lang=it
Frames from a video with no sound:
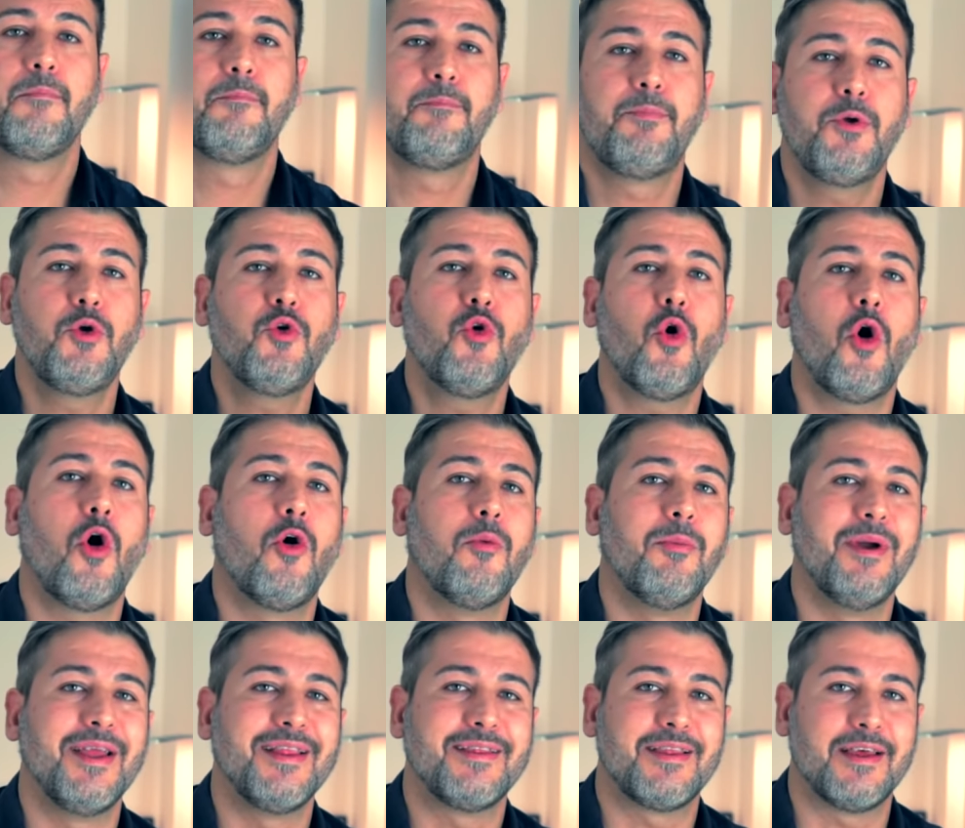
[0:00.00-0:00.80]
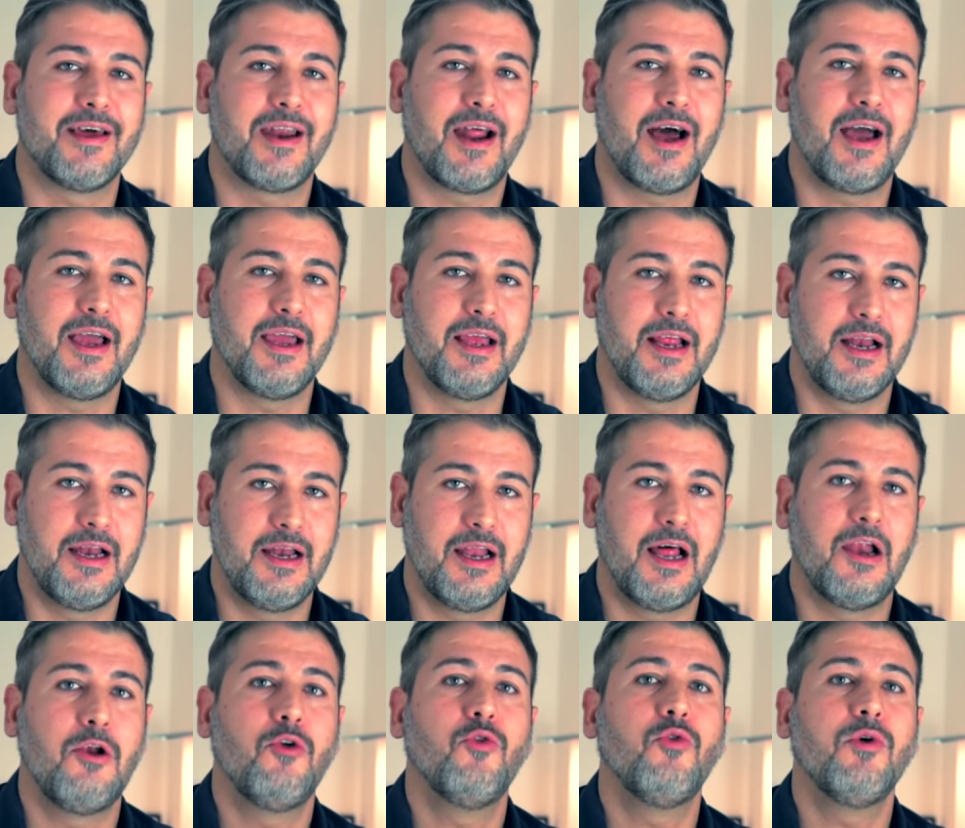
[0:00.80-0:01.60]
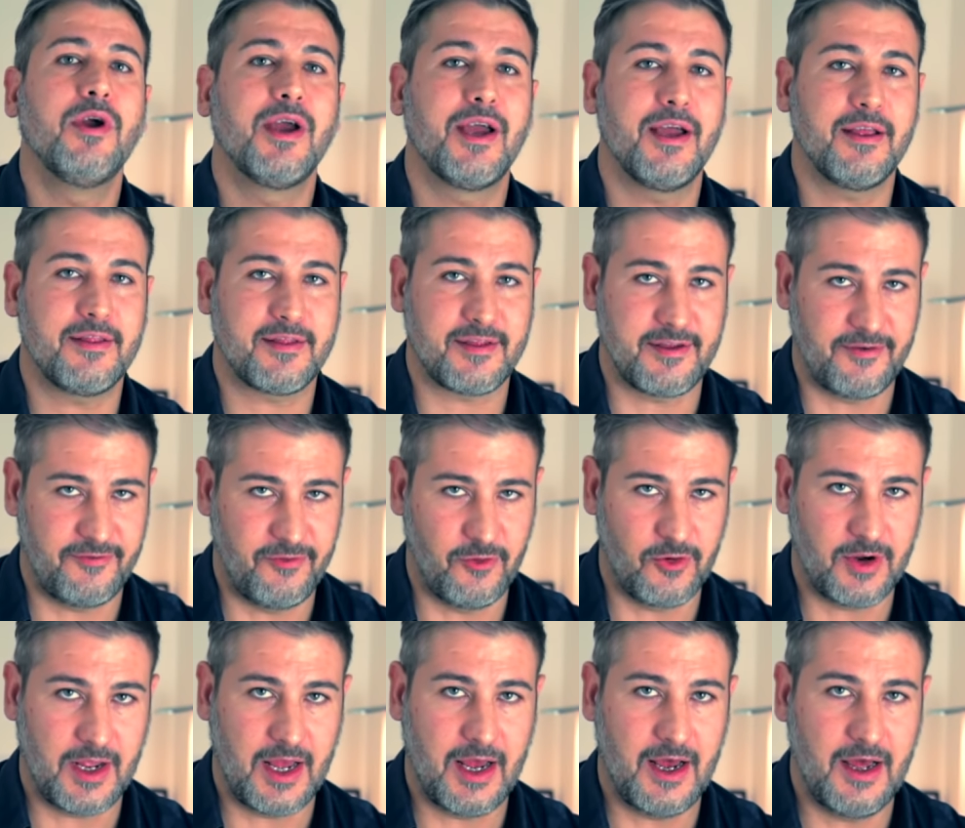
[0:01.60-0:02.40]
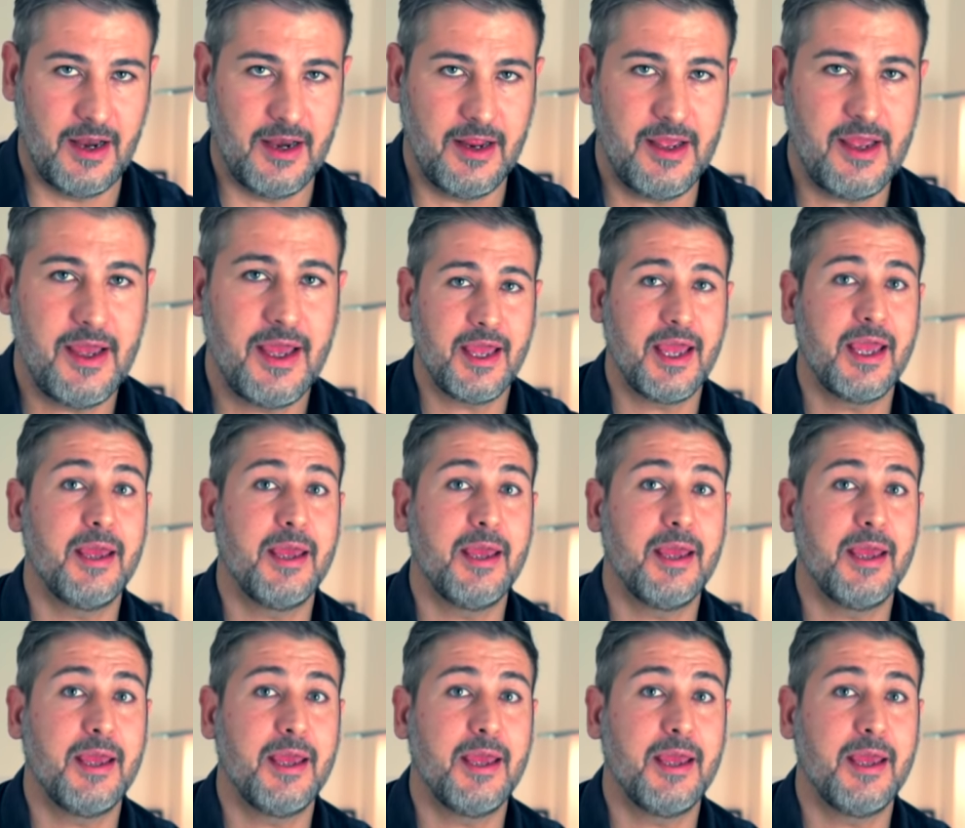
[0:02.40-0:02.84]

Più aumenterai la lunghezza focale